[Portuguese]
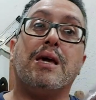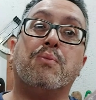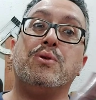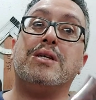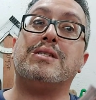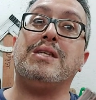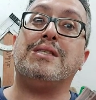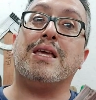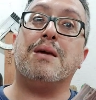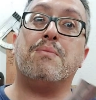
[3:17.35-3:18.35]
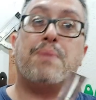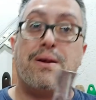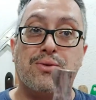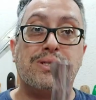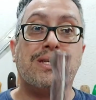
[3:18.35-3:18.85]
que podia se ter
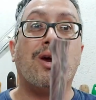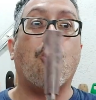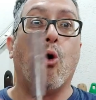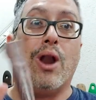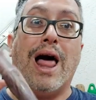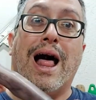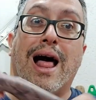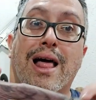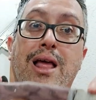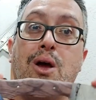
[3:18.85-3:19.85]
para você colar